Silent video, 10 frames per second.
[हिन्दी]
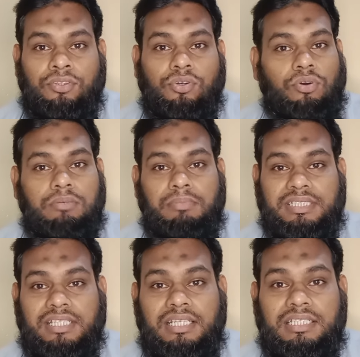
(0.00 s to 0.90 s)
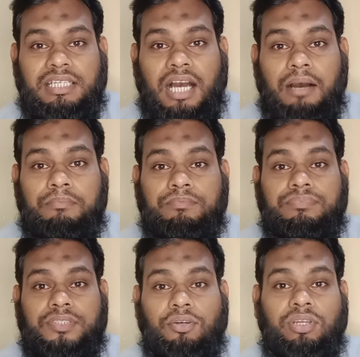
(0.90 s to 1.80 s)
तो कोई मसला नहीं है हम
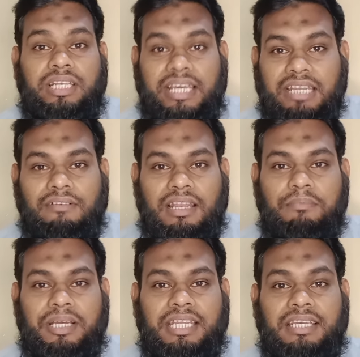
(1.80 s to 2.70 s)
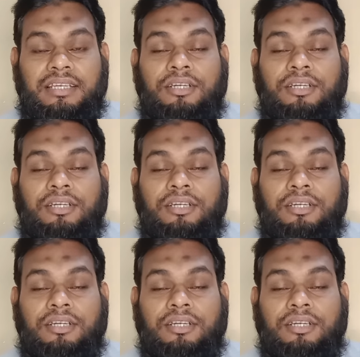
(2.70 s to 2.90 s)
से कोई लेने वाला बने